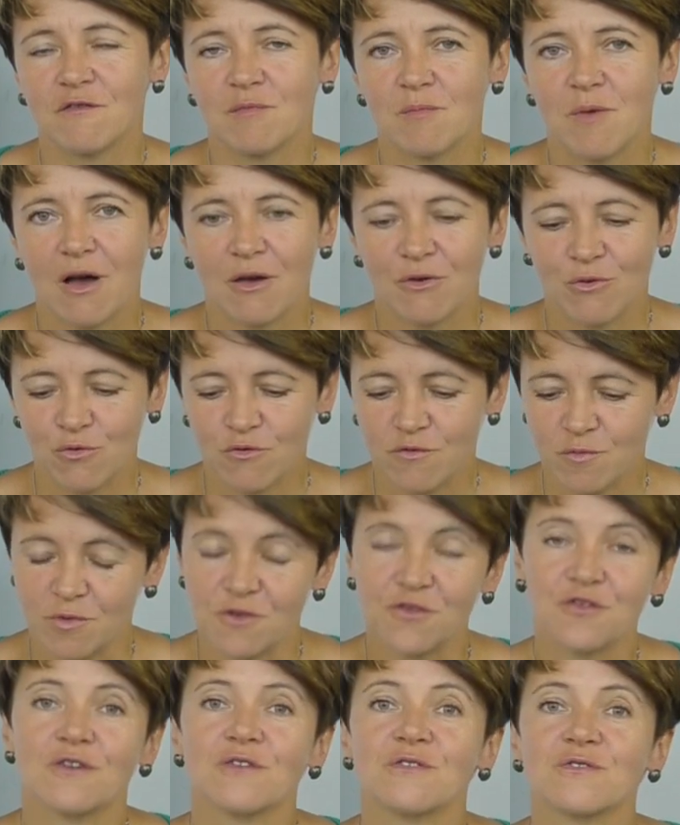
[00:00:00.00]
w maju, w
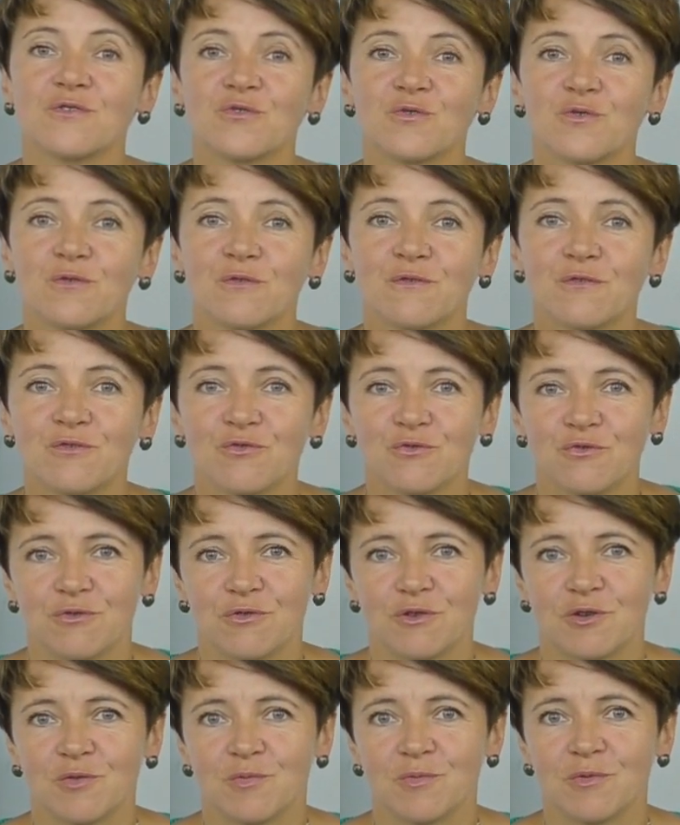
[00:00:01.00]
miesiącu, w
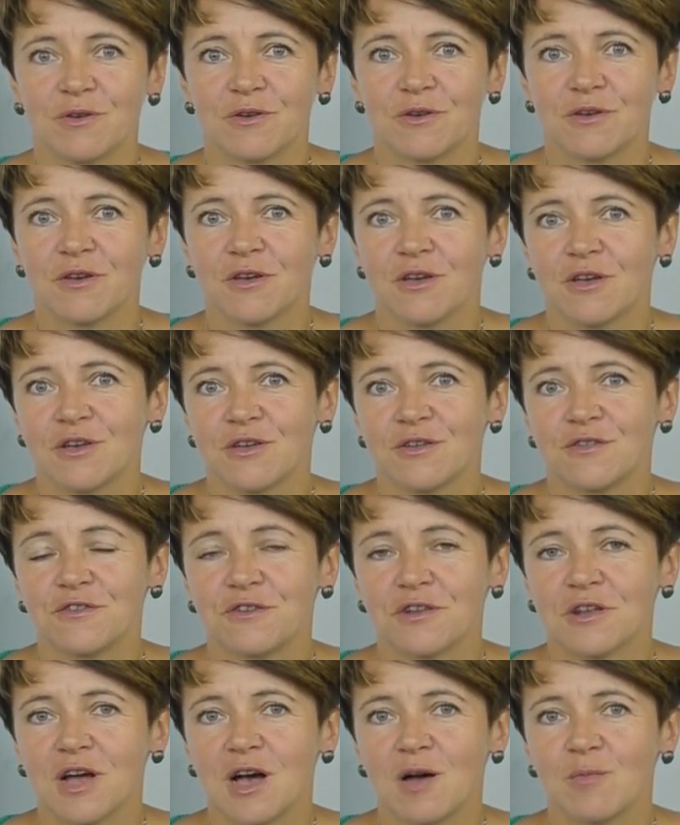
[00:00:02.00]
którym e,
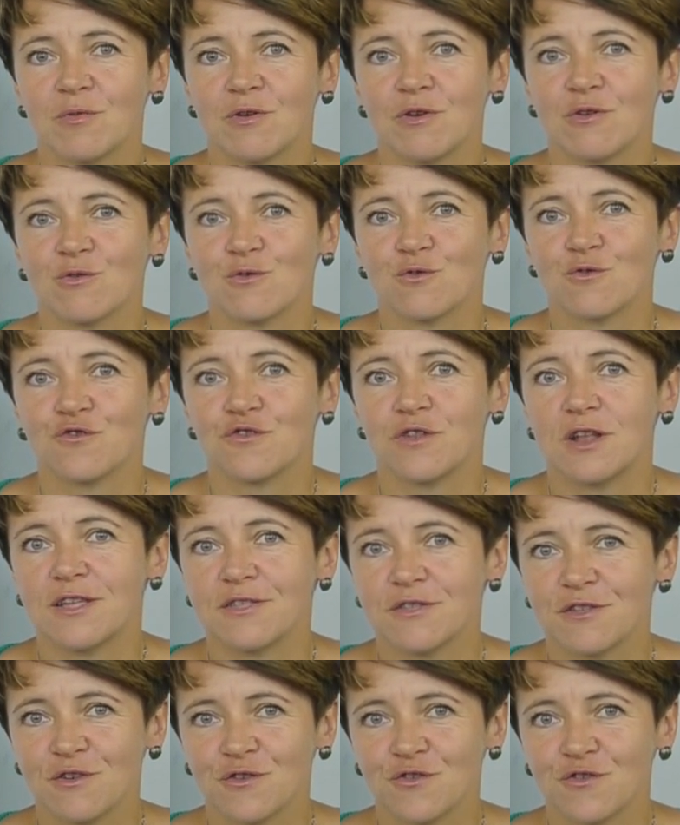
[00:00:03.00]
dziergamy już
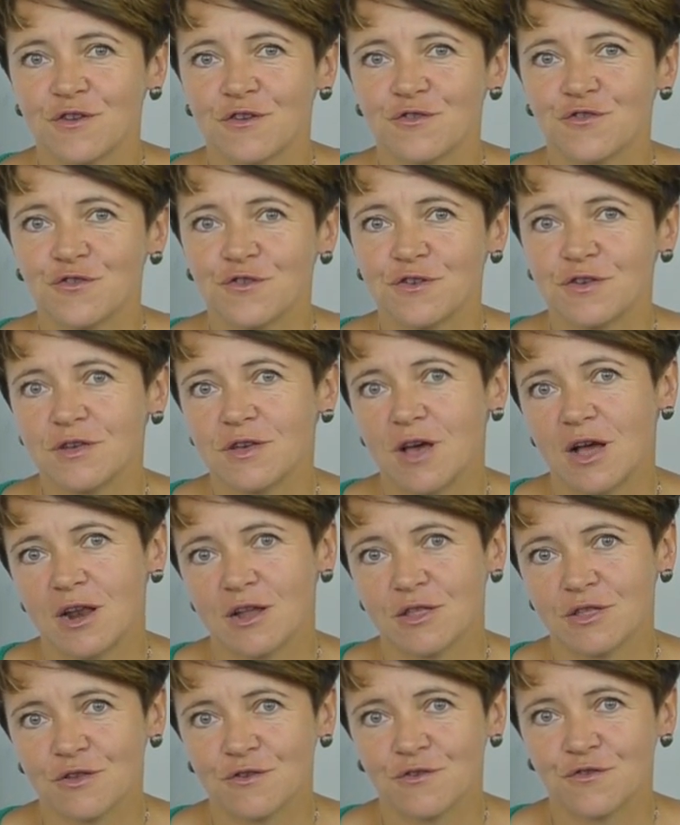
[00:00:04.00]
letnie rzeczy,
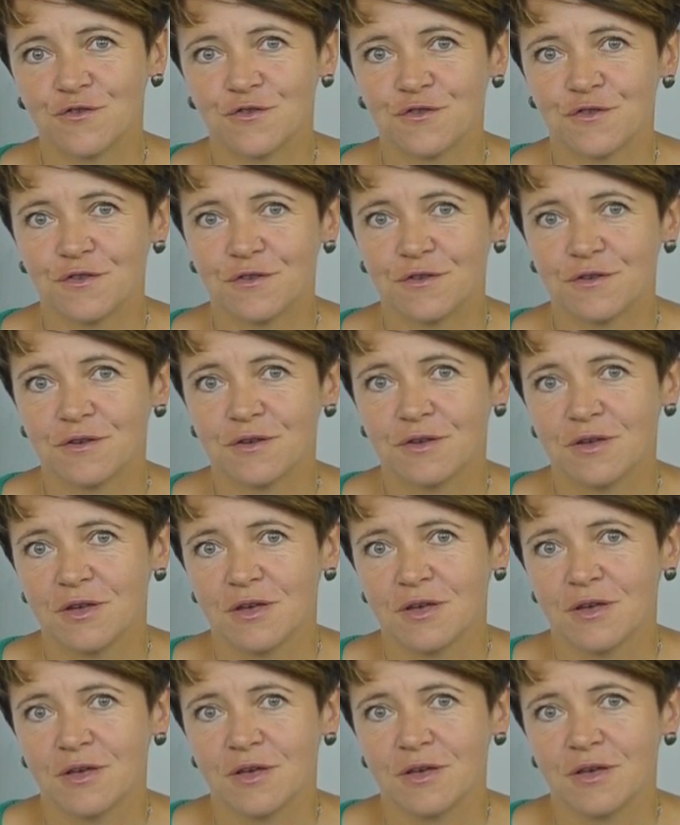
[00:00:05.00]
ale też e,
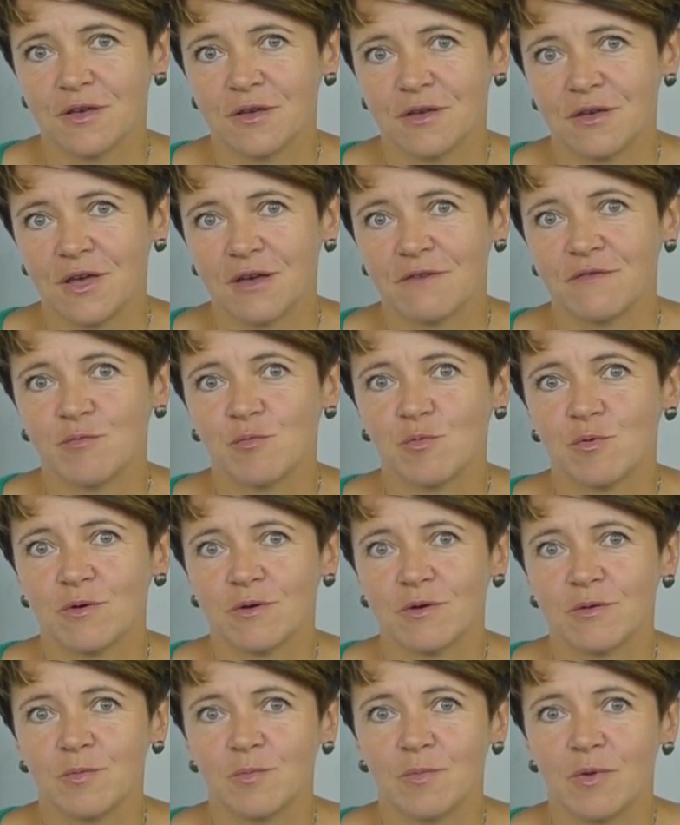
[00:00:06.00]
e, jak
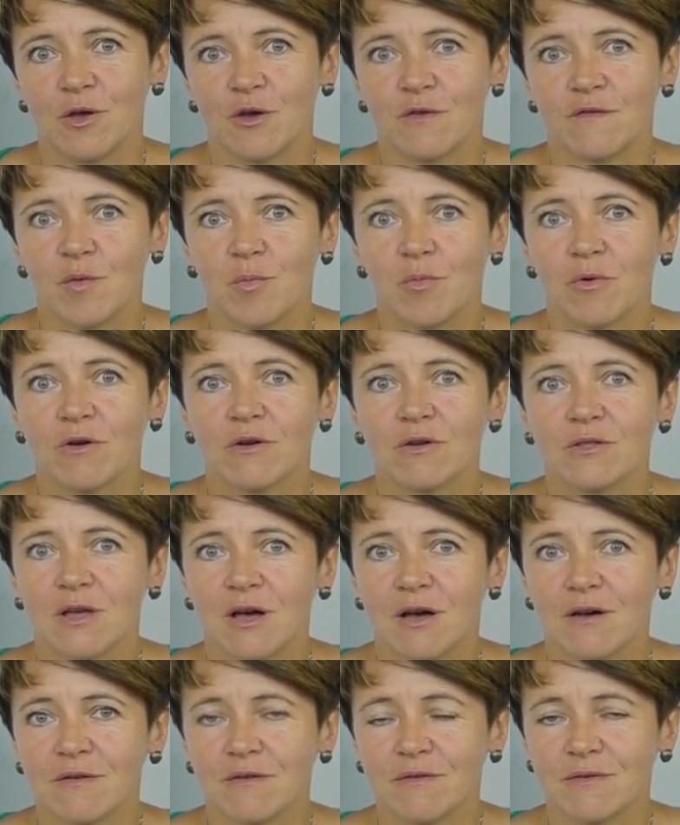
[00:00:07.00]
wiemy majowa
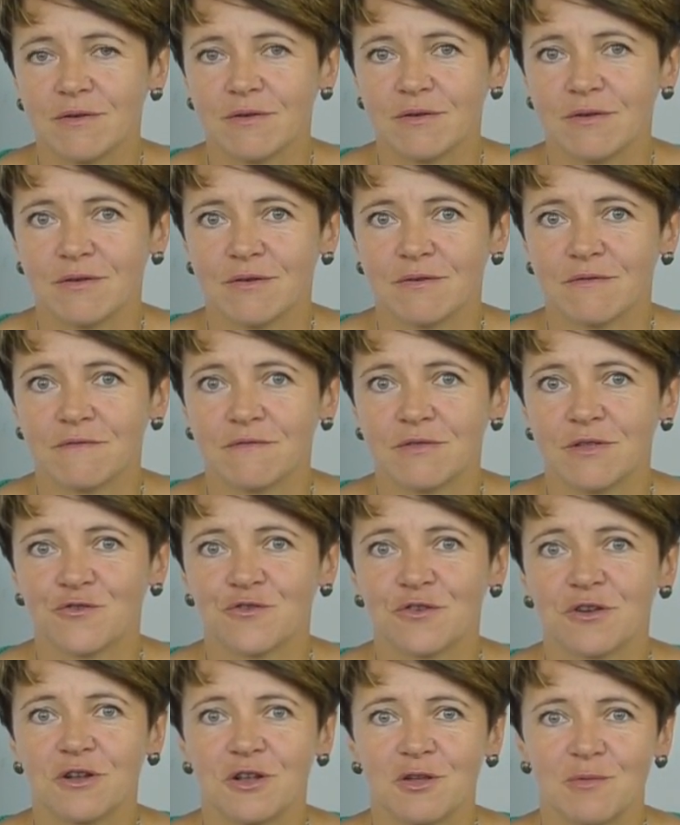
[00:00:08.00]
pogoda w
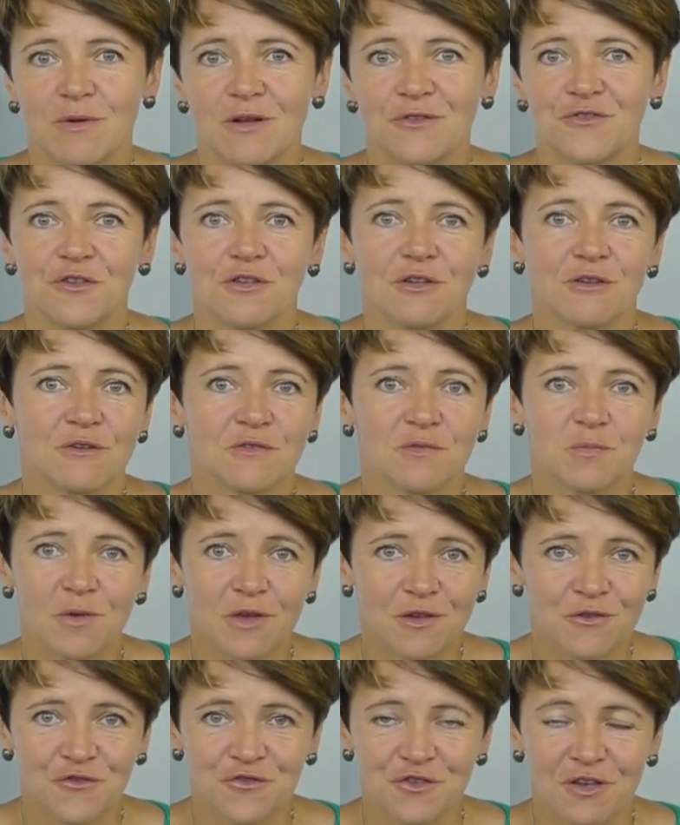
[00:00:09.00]
naszym klimacie nie
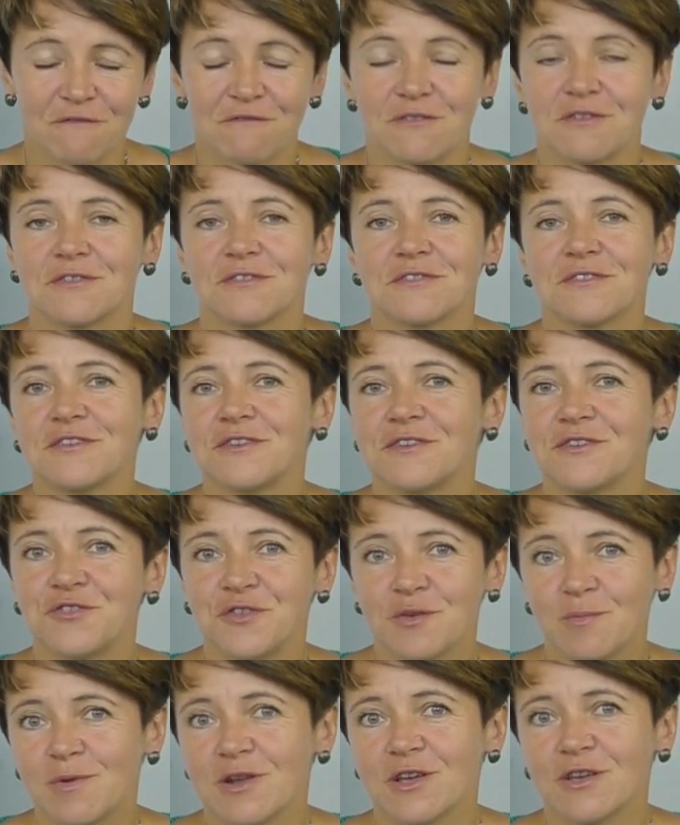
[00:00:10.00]
rozpieszcza, więc i
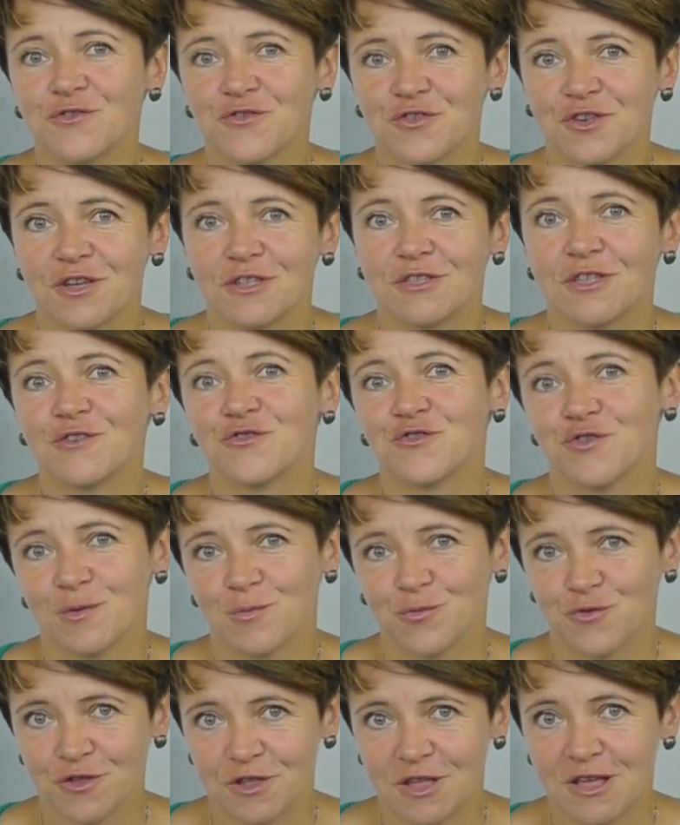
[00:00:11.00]
cieplejsze też się
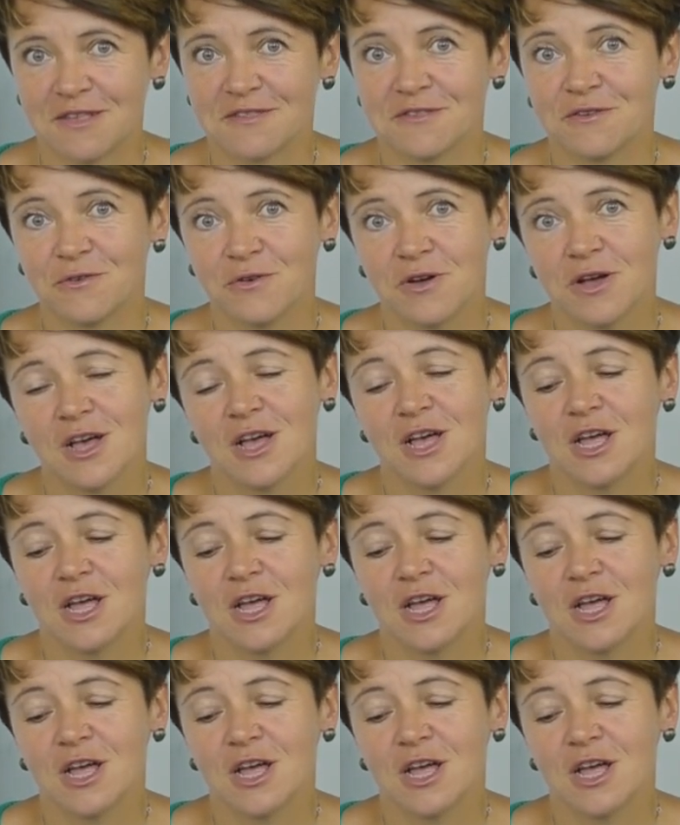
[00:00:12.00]
przydadzą.